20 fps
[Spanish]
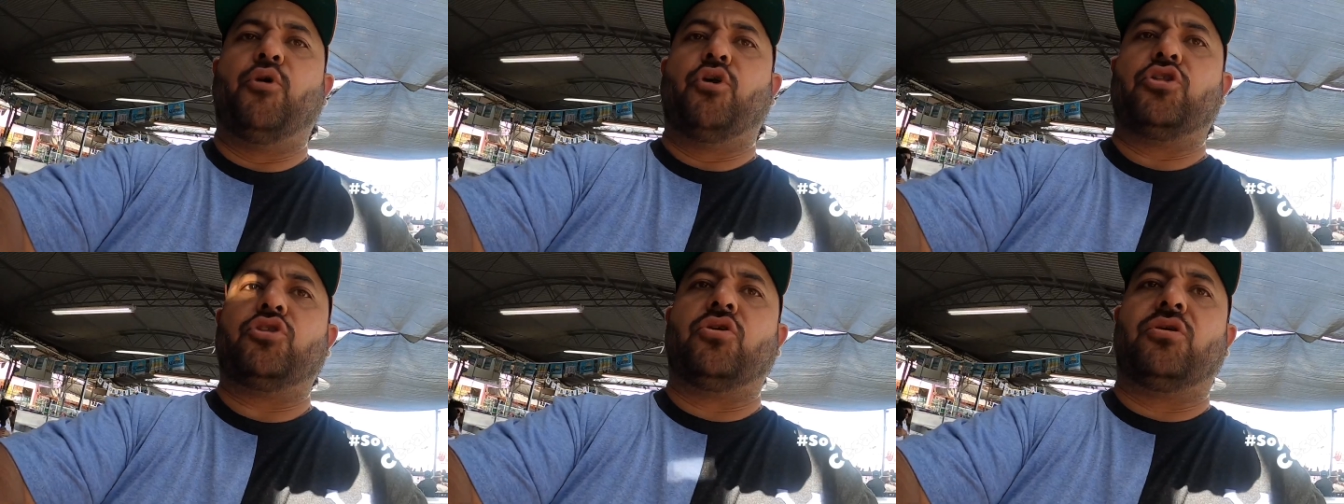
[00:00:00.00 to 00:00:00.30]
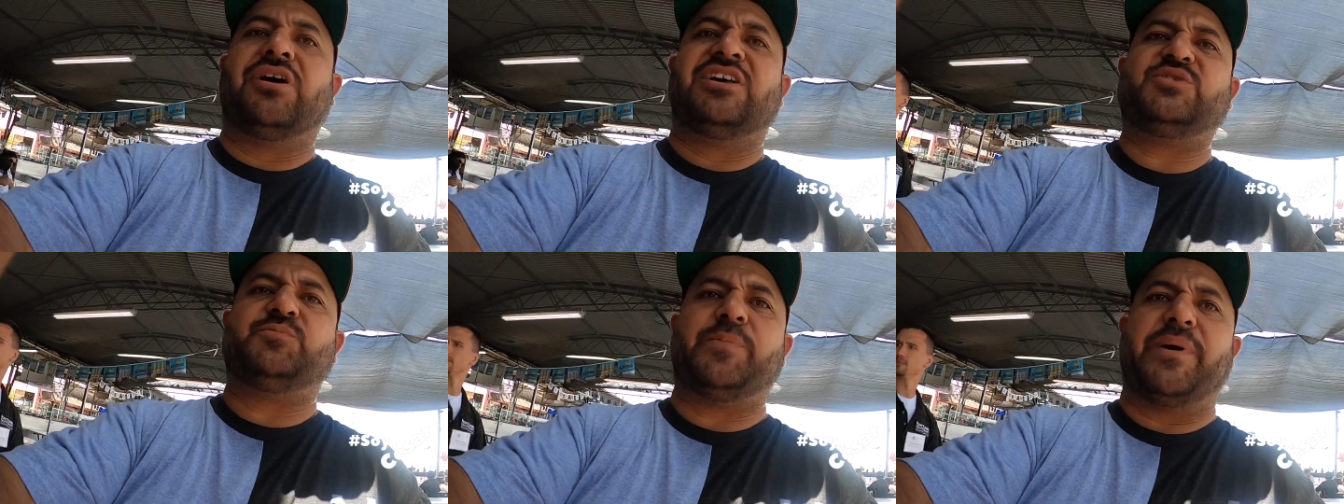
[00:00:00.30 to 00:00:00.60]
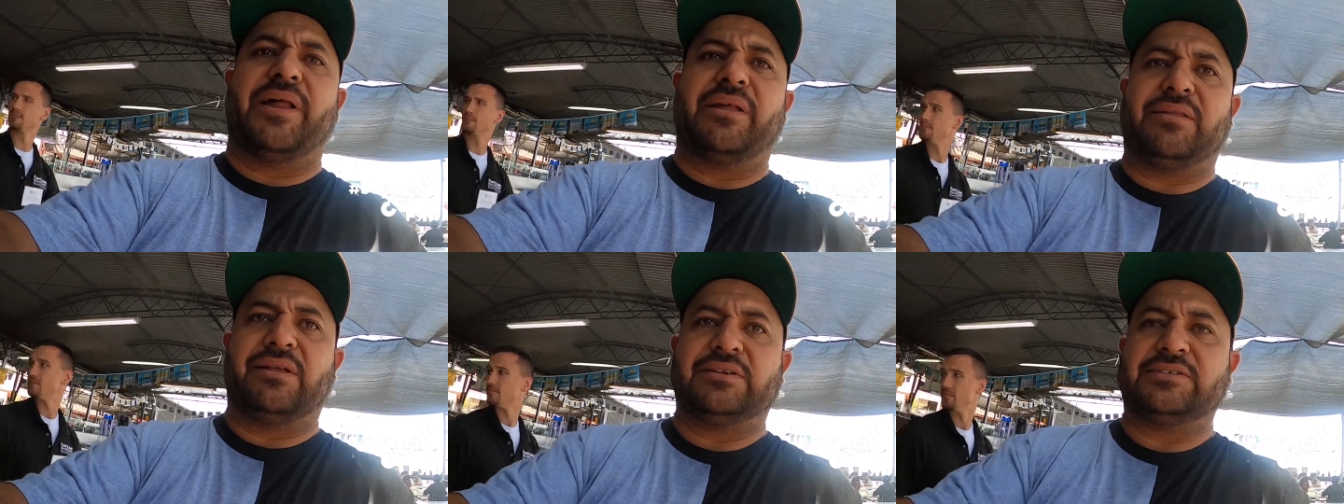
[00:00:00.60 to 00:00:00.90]
por todas
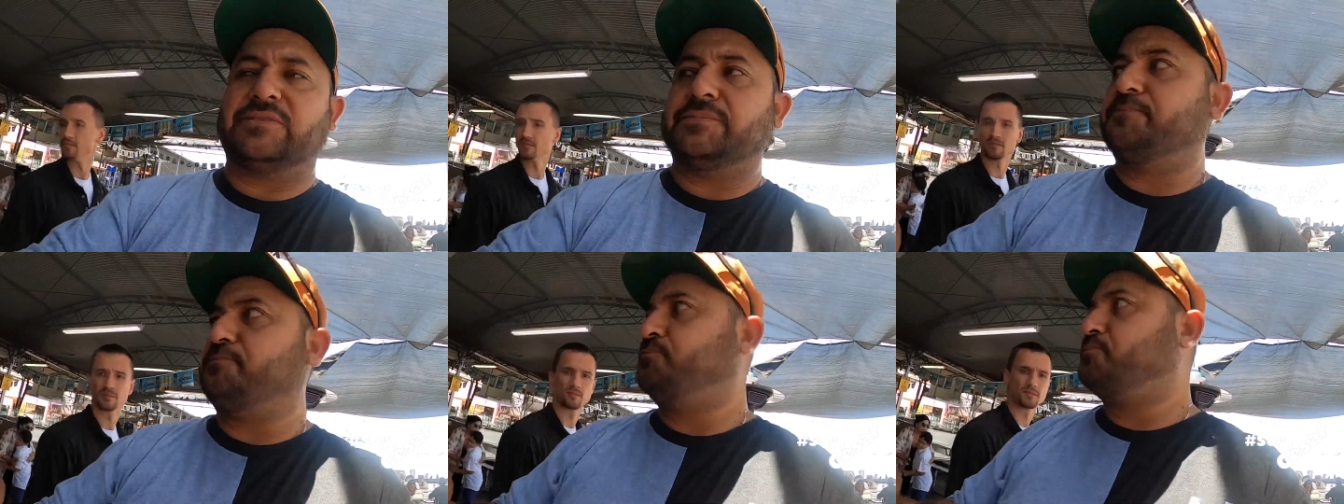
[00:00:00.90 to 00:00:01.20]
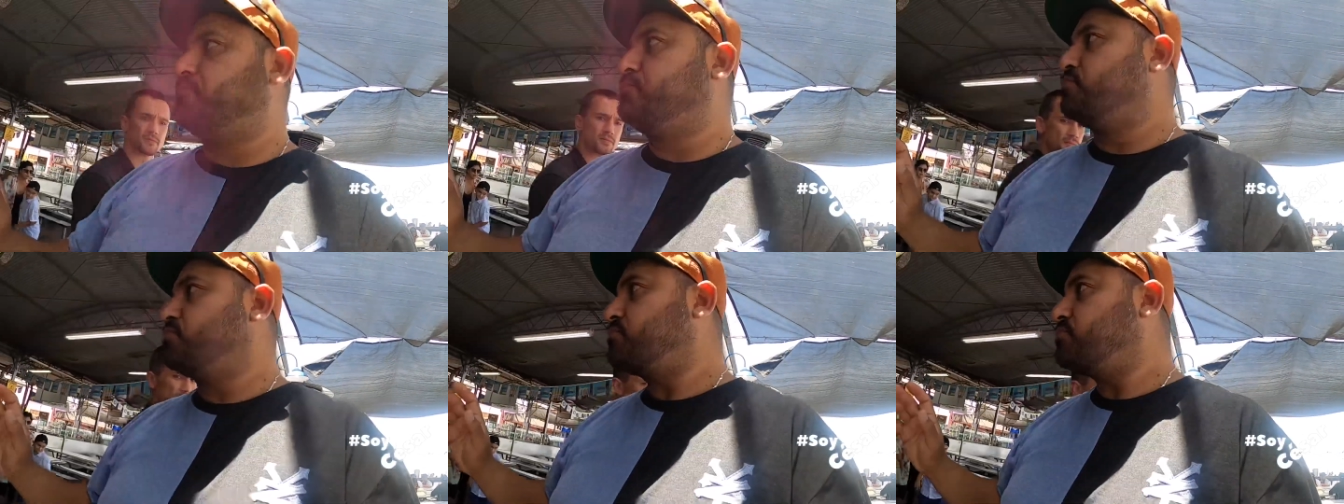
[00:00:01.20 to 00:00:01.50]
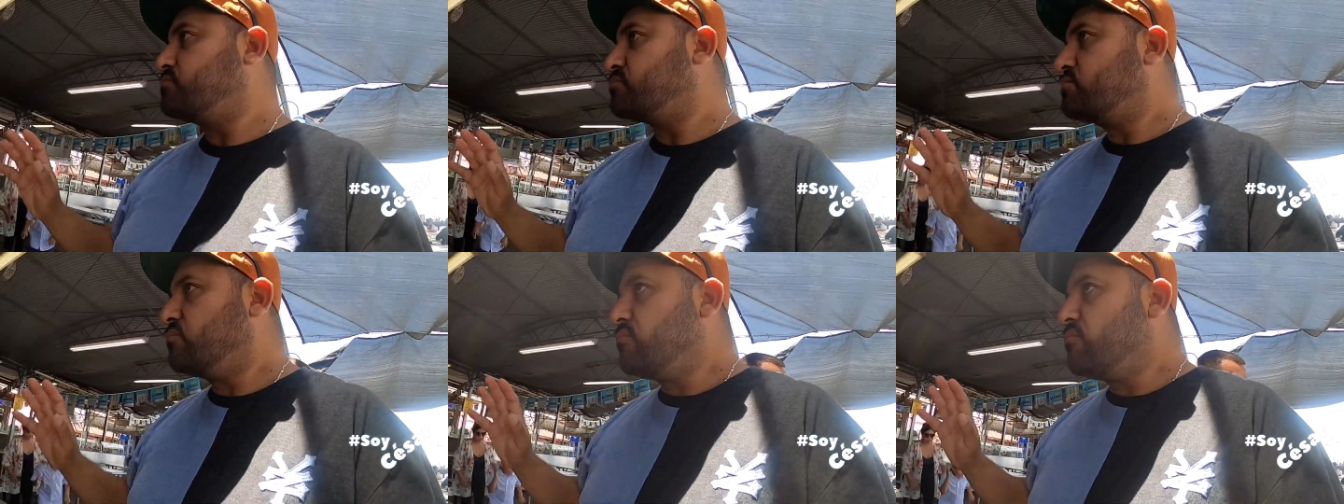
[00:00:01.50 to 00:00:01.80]
partes.
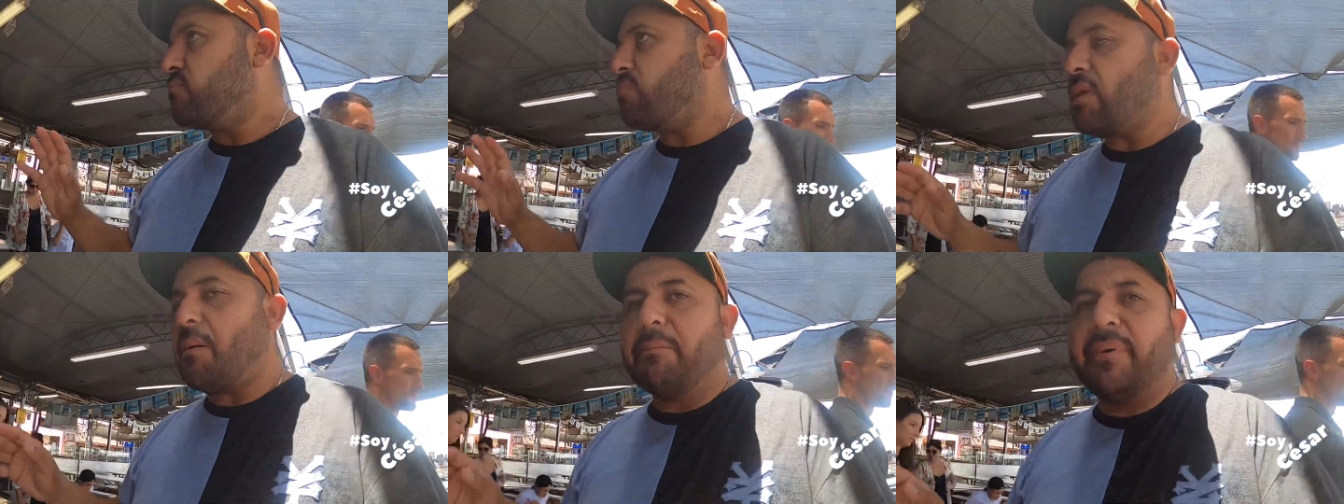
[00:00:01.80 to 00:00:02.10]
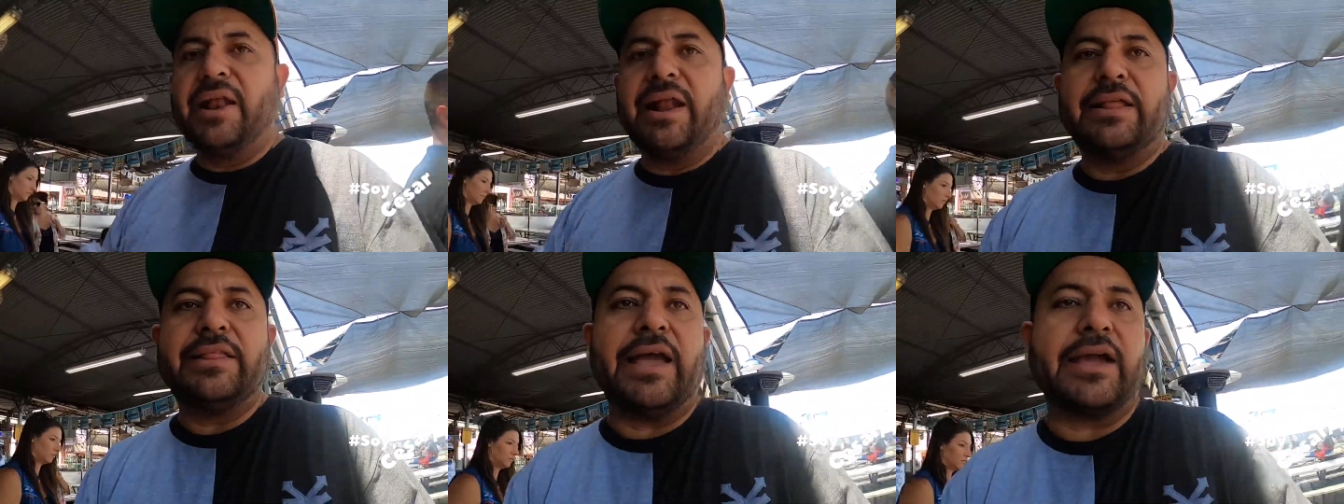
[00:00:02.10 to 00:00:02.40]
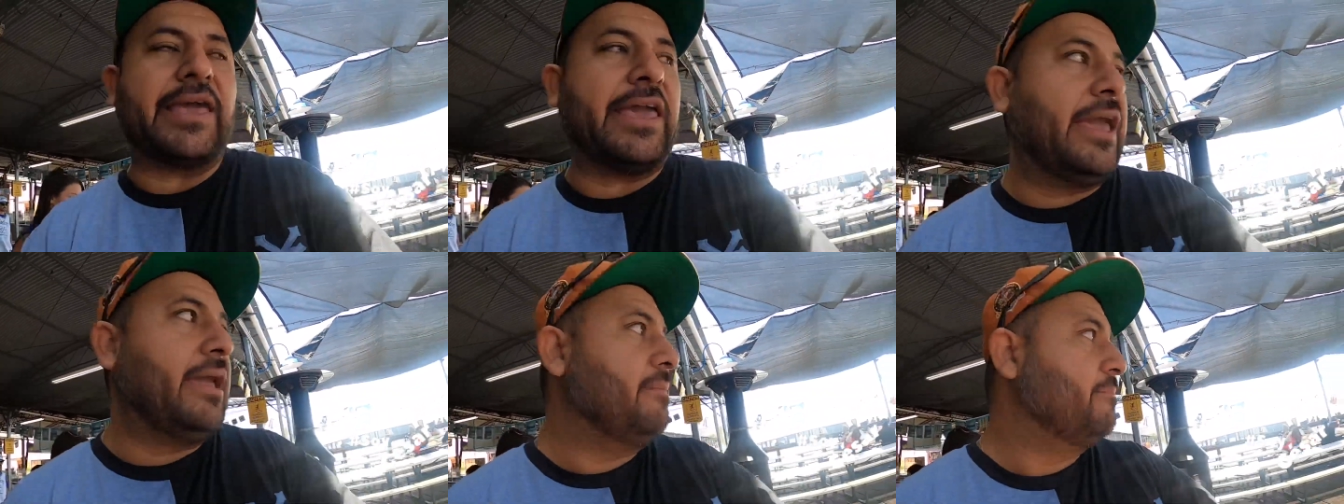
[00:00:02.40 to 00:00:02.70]

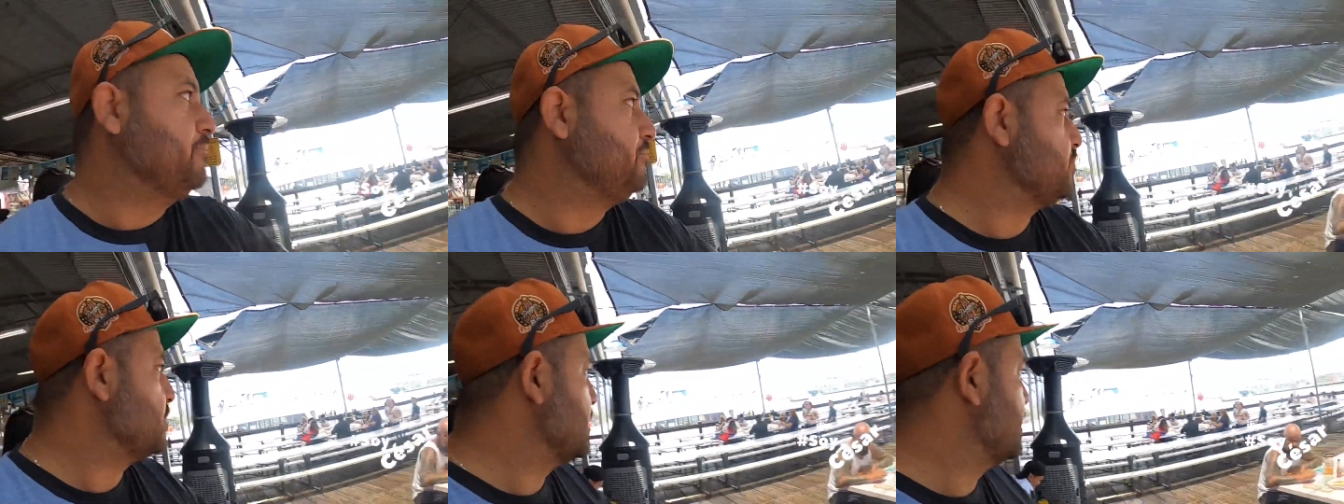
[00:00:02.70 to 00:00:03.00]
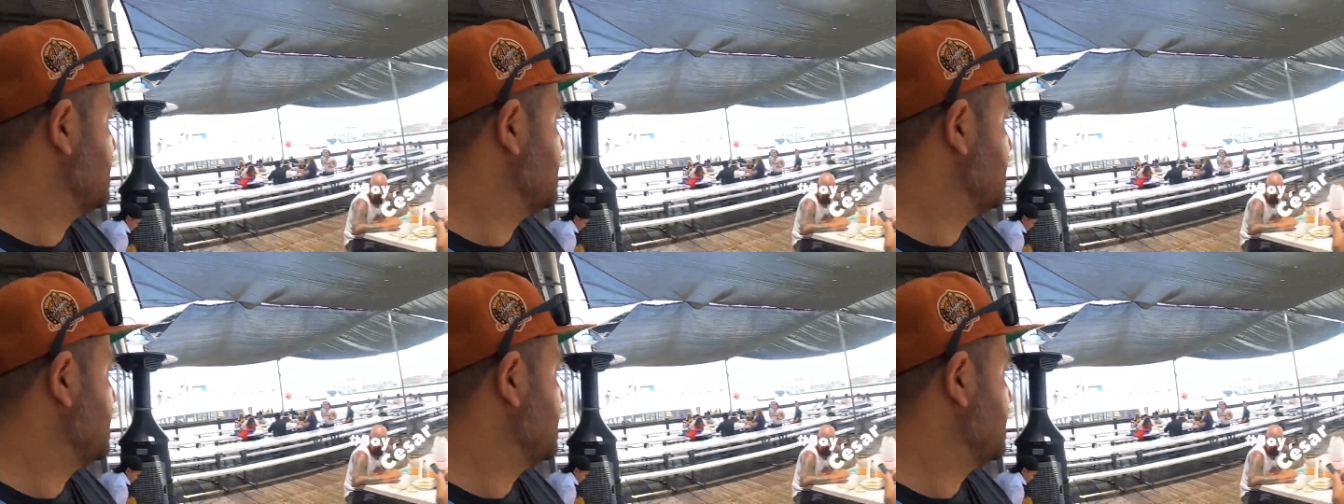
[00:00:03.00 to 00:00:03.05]
Miren, de aquí